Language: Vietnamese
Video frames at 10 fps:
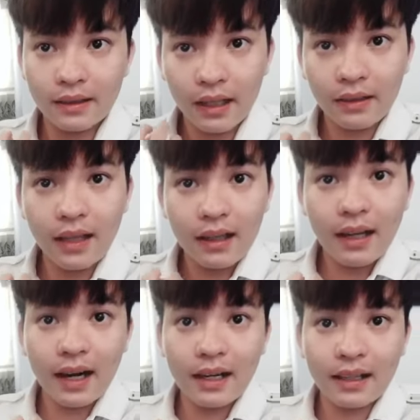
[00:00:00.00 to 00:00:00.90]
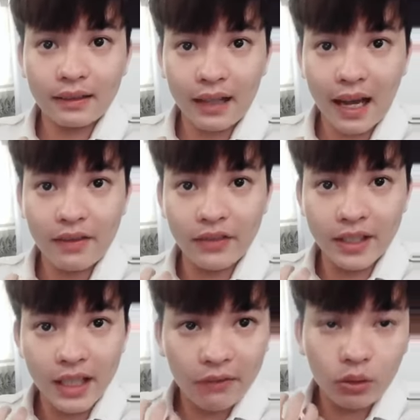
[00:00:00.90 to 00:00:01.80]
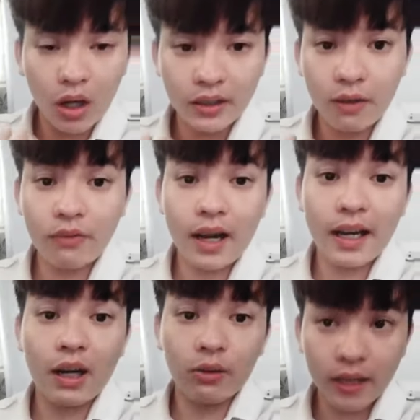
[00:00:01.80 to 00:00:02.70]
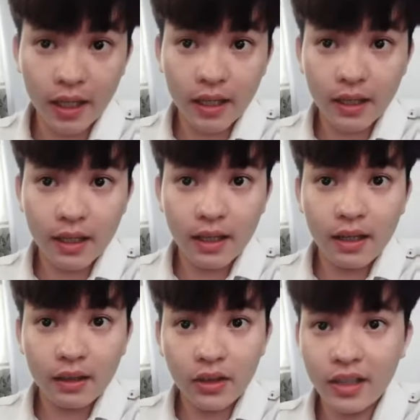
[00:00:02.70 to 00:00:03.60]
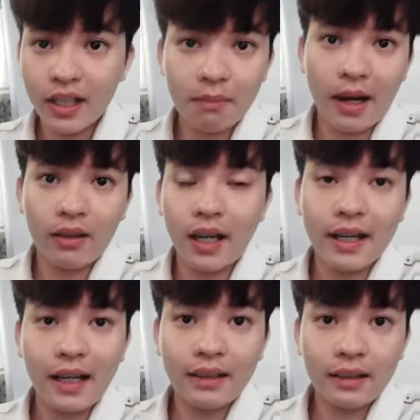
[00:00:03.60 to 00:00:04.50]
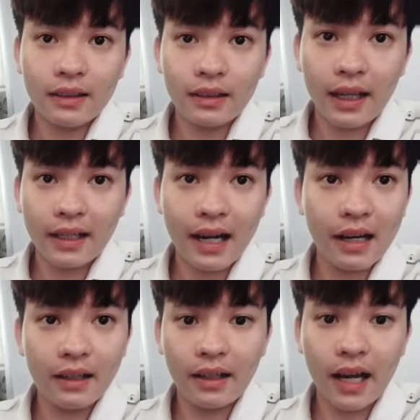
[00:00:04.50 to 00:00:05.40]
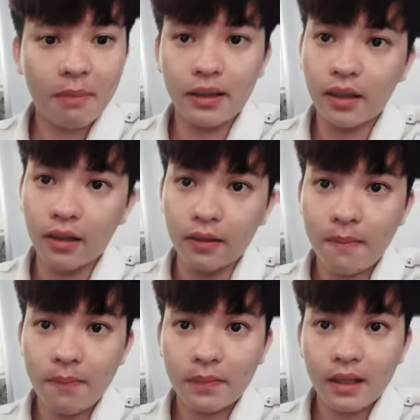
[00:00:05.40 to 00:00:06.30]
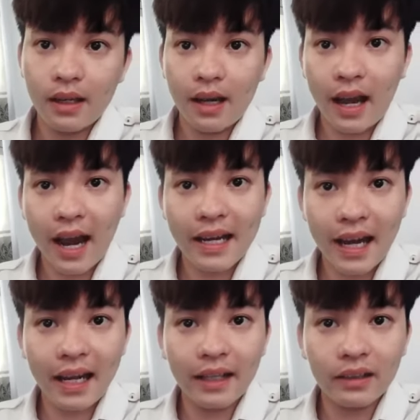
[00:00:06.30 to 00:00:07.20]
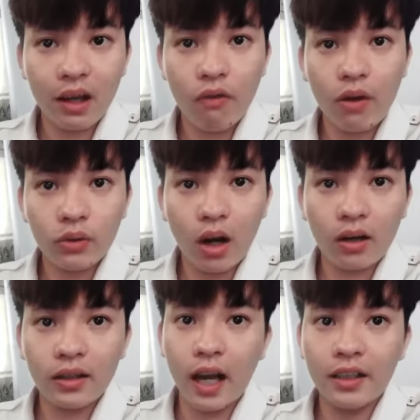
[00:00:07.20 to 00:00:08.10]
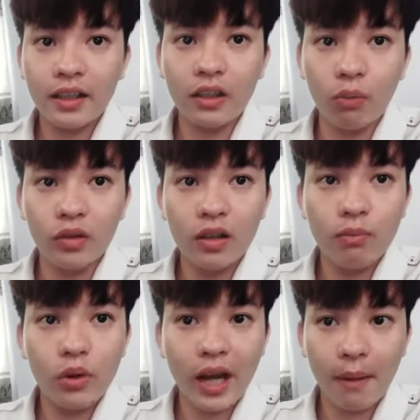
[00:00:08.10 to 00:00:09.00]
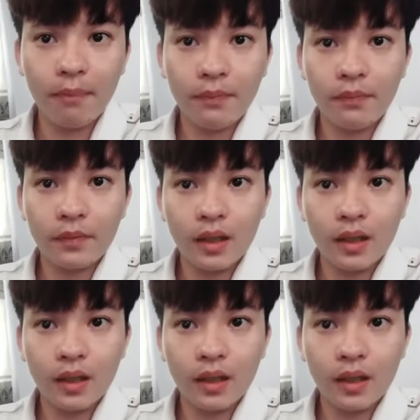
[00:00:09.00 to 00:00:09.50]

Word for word: Tránh đánh răng tại vị trí phẫu thuật trong vài ngày đầu tiên. Tuy nhiên bạn có thể đánh các răng khác bình thường. Hai ngày sau phẫu thuật có thể sử dụng nước muối ẩm,